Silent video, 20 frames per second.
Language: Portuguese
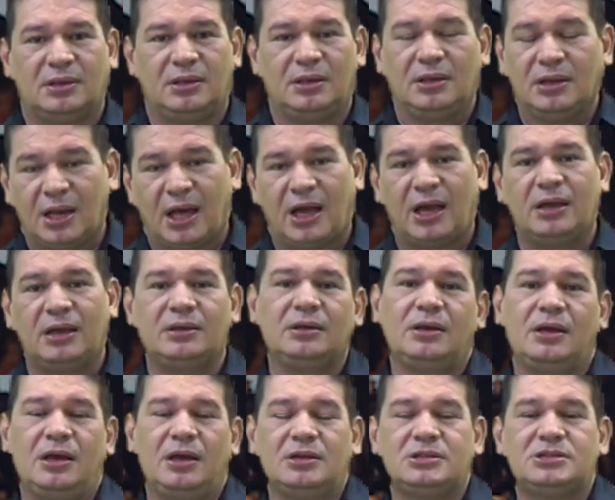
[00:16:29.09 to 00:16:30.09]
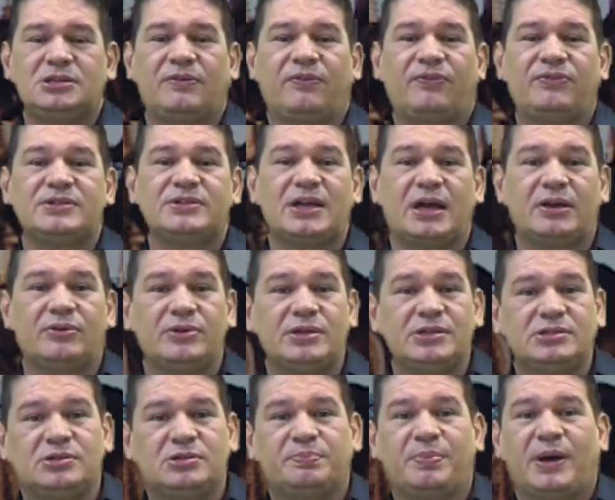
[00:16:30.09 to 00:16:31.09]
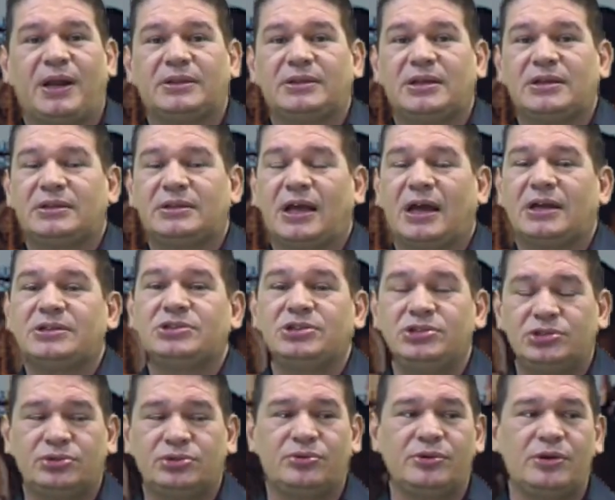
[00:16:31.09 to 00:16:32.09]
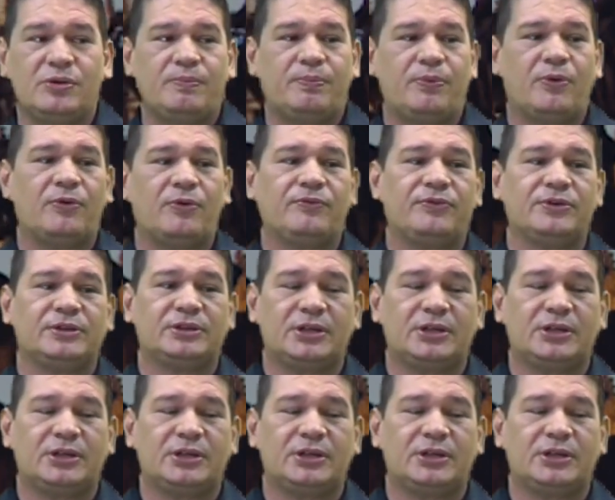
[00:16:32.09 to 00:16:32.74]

E lá eles fizeram isso para tentar destruir um povo.